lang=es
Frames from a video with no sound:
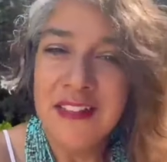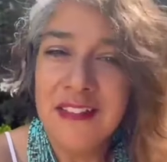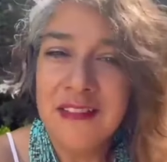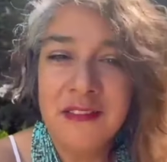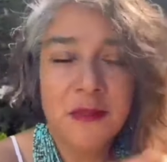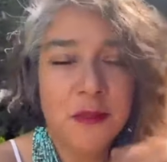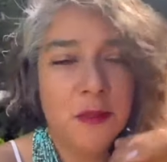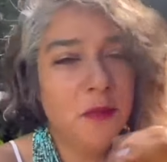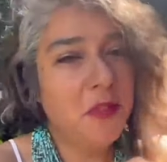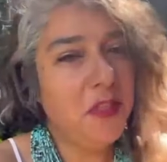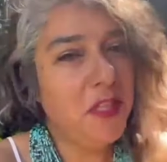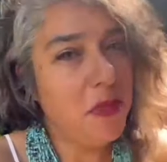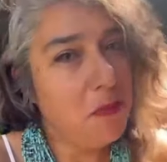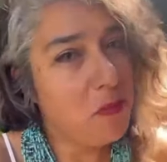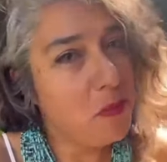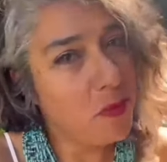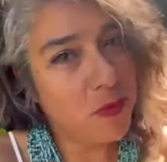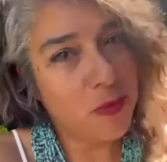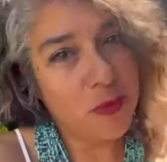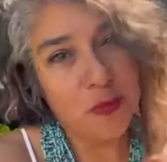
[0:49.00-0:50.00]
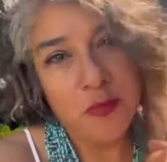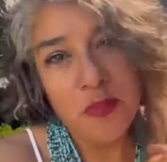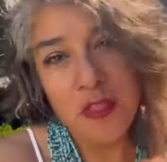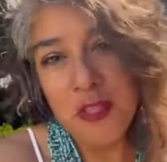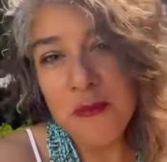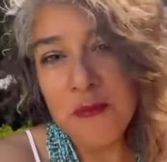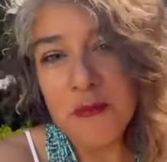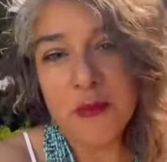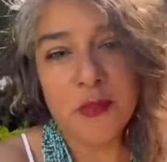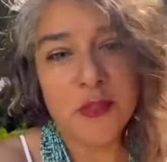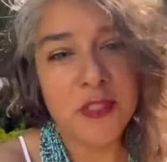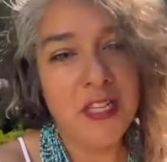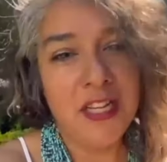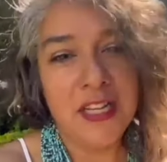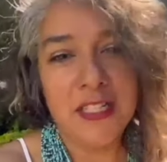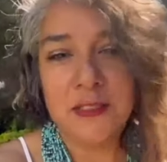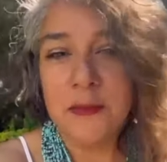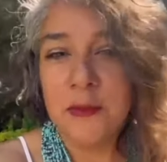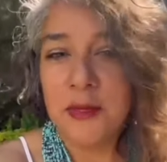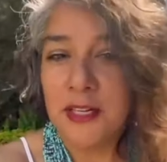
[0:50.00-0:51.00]
hundimos, hundimos y
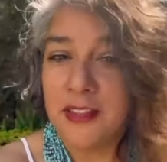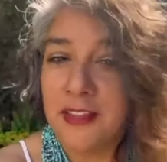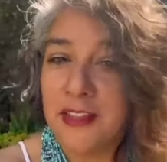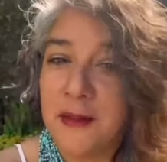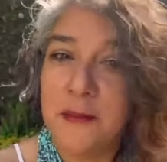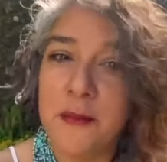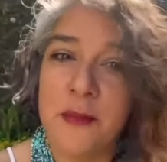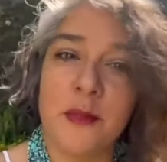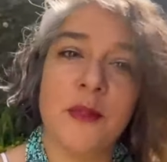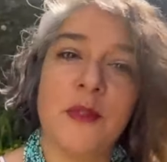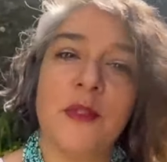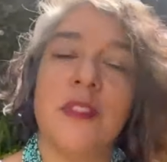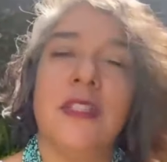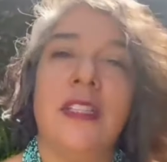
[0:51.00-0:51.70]
las guardamos.